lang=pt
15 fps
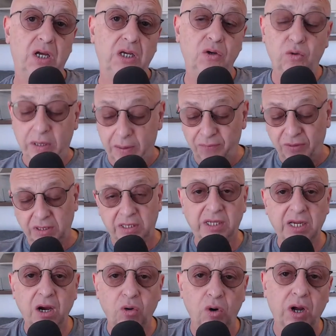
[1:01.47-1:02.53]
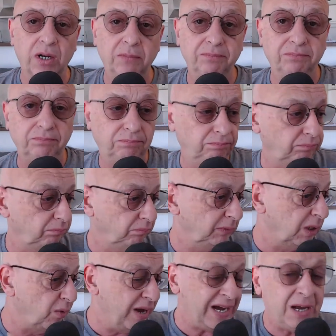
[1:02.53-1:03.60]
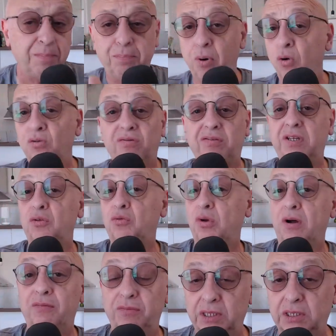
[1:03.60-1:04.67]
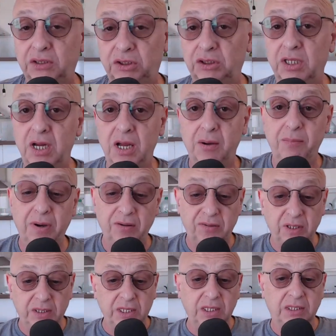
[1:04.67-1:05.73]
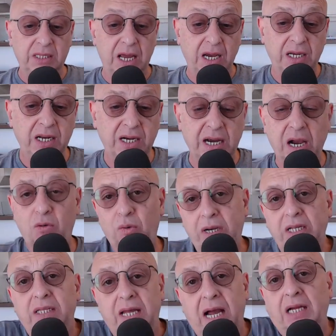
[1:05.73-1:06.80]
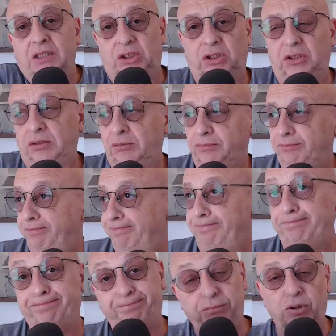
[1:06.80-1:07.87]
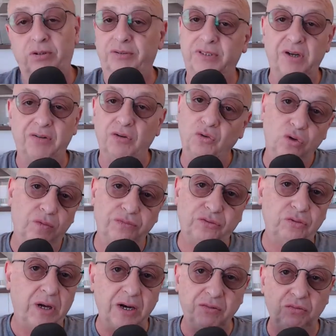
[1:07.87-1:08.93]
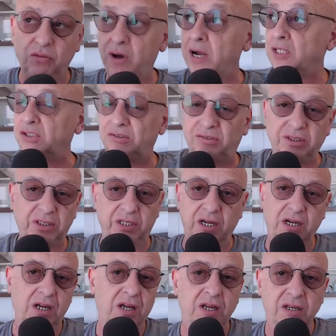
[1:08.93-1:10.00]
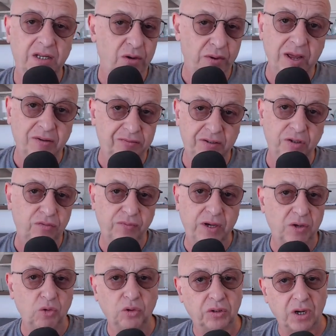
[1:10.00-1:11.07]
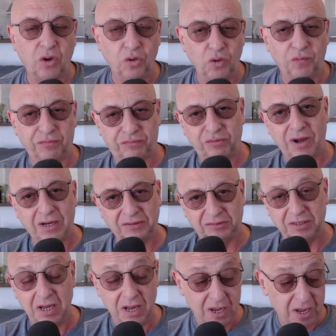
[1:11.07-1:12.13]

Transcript: E o Grêmio vai ter que agora, não é repor um centroavante, mas é tentar agregar qualidade Bom, trazer um novo Soares, tu não acha assim, né? Não é assim que tu vai encontrar um novo Soares.